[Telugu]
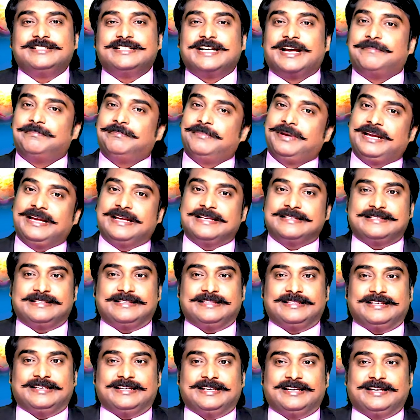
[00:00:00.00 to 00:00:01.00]
చేప
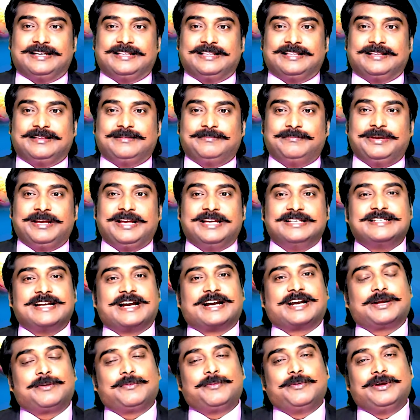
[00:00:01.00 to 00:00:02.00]
మింగేసింది మింగేసి
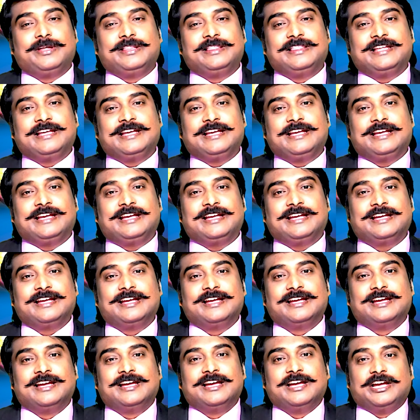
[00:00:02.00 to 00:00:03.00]
ఎక్కడికి పోయింది
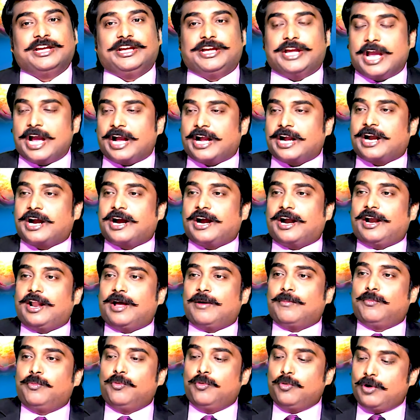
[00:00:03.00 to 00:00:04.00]
ఎక్కడ
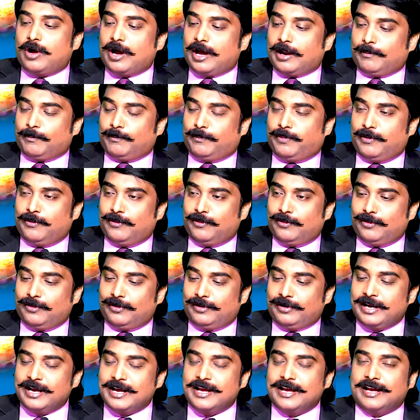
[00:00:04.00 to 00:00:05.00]

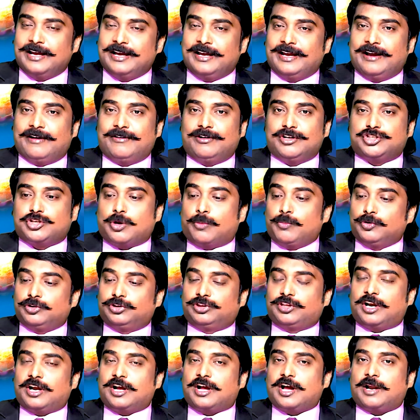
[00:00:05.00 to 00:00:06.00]
భూగర్భంలోని ఏమంటే
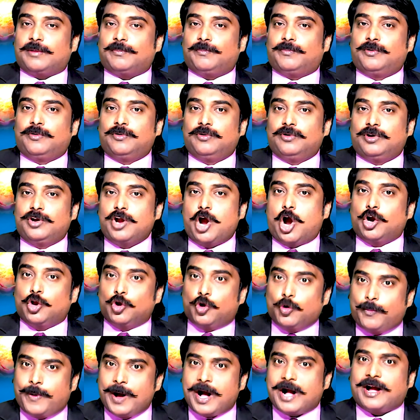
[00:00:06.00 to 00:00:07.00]
సముద్ర గర్భంలోని
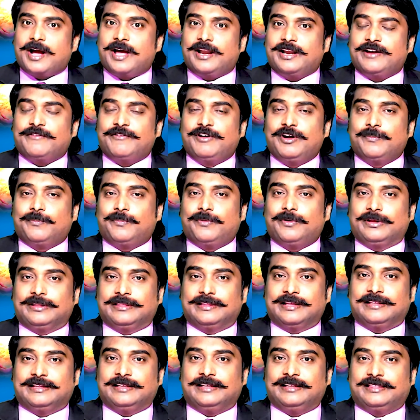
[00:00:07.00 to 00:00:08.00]
అడుగు భాగానికి
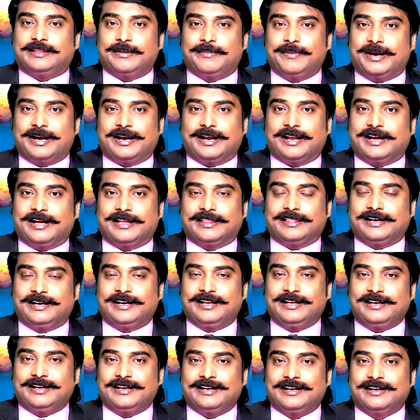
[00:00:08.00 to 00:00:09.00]
వెళ్ళిపోయింది అది తిమింగళం
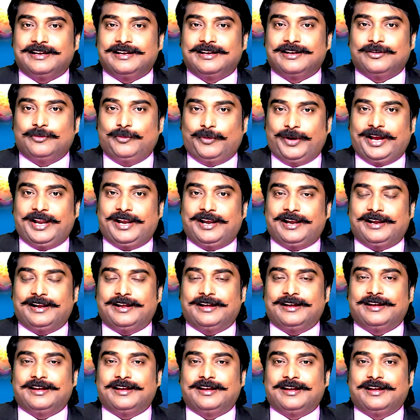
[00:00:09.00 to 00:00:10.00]
కదండి వేల్
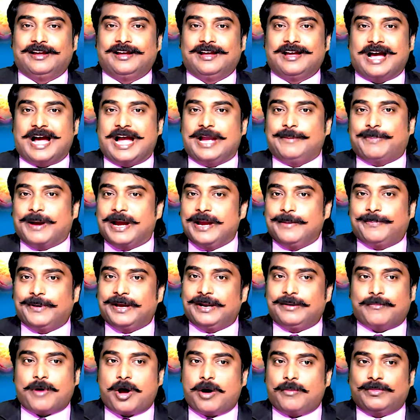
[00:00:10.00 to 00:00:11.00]
అవి
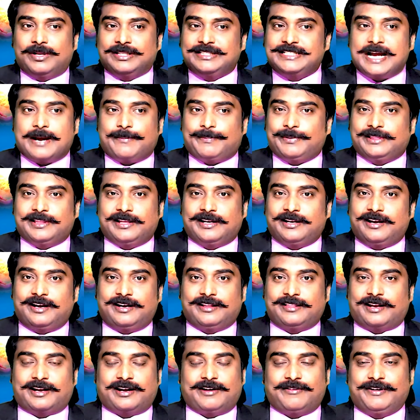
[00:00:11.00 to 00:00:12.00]
పైపోయిన మామూలు చేపలు
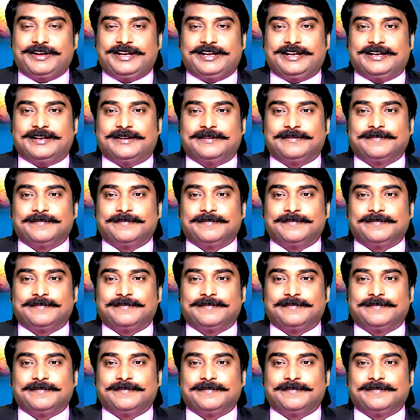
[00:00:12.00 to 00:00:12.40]
తిరిగినట్టు తిరగవయి